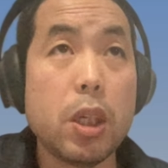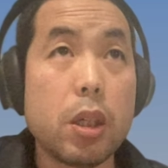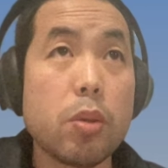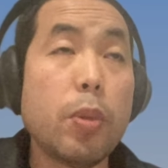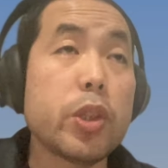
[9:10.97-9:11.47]

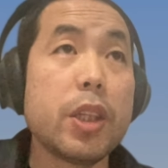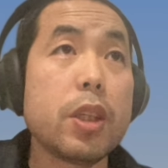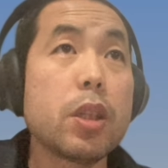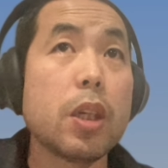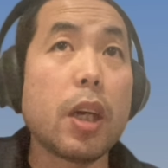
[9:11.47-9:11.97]
呃，这冒
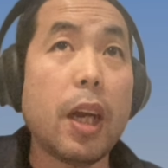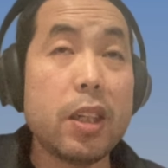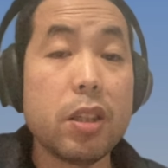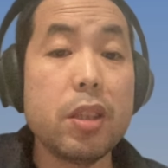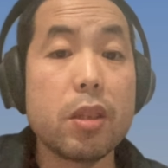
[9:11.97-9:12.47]
险精神
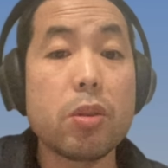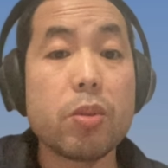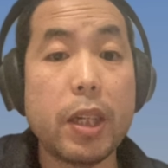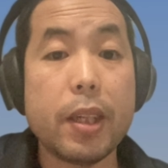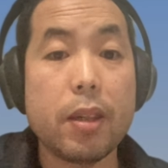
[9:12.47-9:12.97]
还是一直
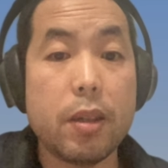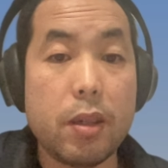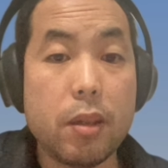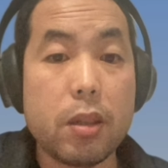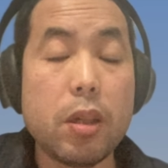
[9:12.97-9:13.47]
都在的
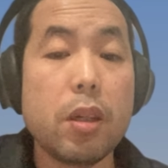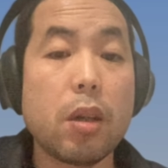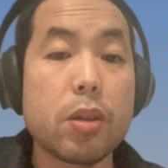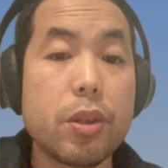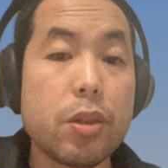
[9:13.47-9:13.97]
啊，这
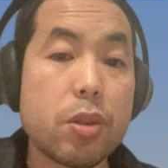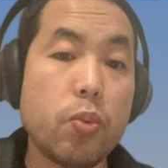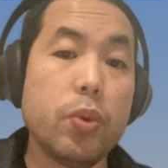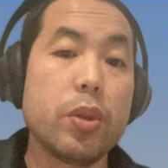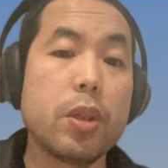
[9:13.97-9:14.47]
一点其实
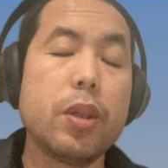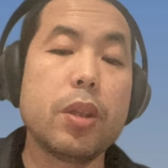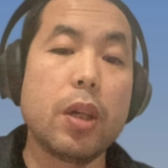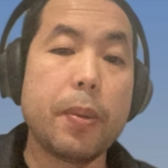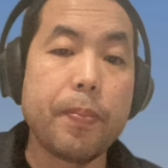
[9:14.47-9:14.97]
是毋庸置
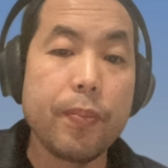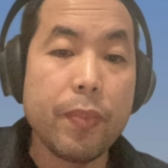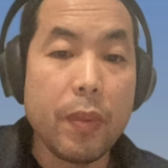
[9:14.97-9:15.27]
疑的啊，